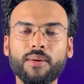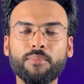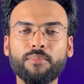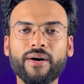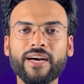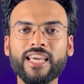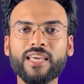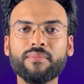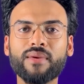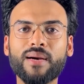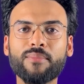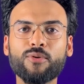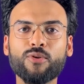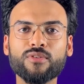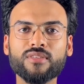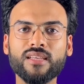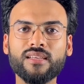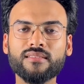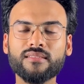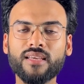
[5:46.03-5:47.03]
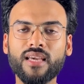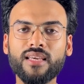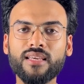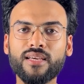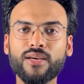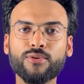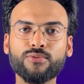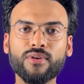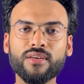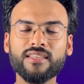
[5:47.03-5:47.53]
बाकी मैं आप लोग सजेस्ट यही
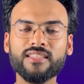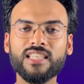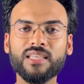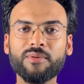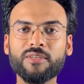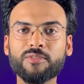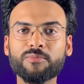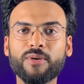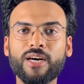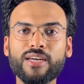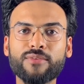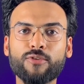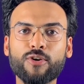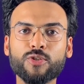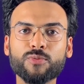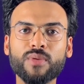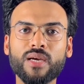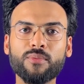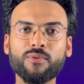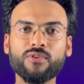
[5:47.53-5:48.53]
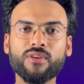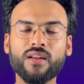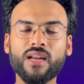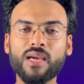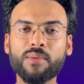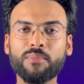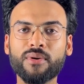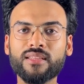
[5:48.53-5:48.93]
करूँगा किसी भी स्मार्ट वॉच पे आप लोग रिलाई